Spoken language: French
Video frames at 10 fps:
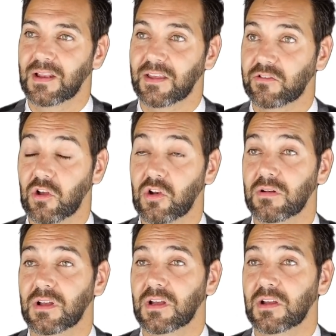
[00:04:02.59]
La seule
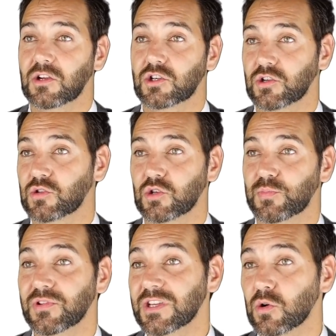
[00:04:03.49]
chose que je
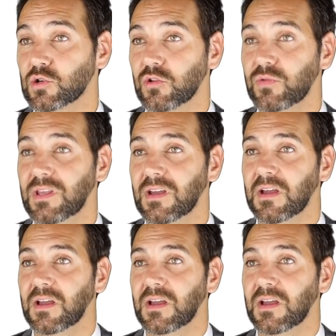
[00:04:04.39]
peux dire aujourd'hui,